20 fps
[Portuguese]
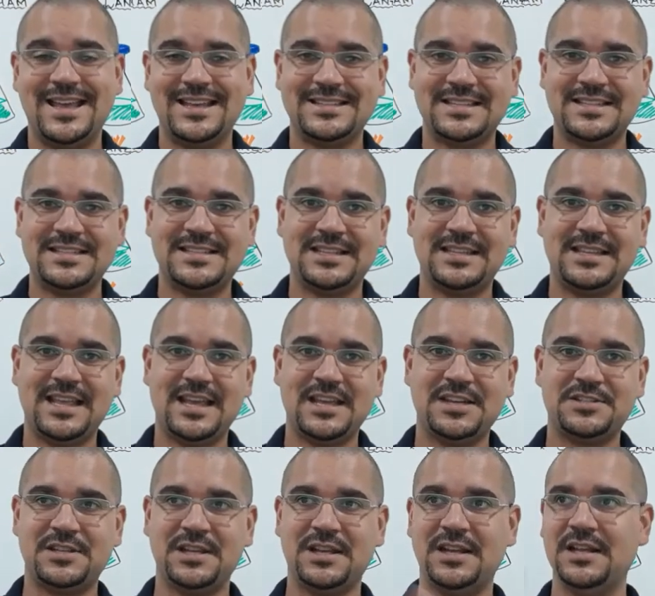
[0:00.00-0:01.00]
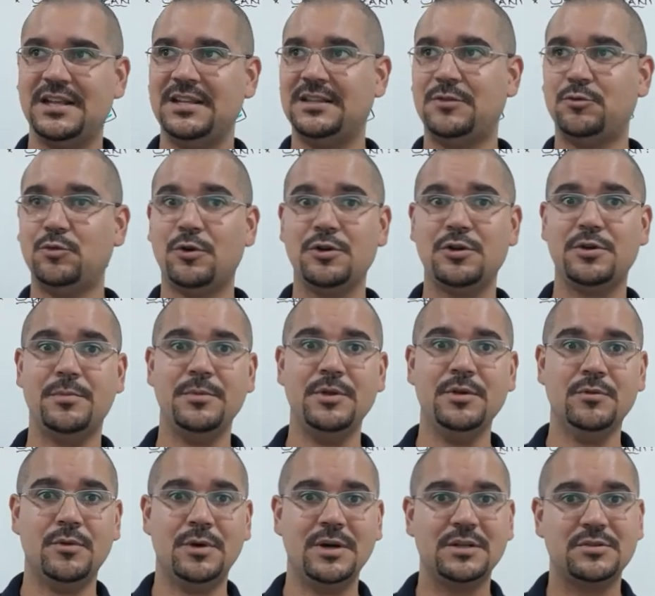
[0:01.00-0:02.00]
essas ideias dele aí dois
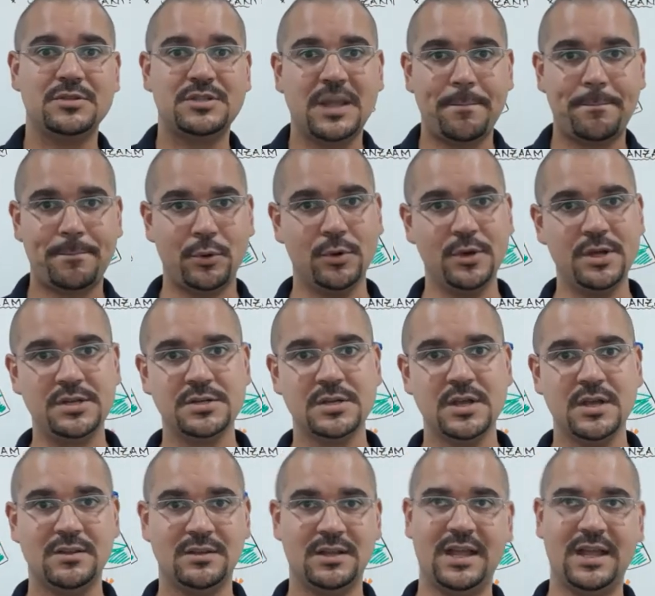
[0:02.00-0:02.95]
mil anos depois,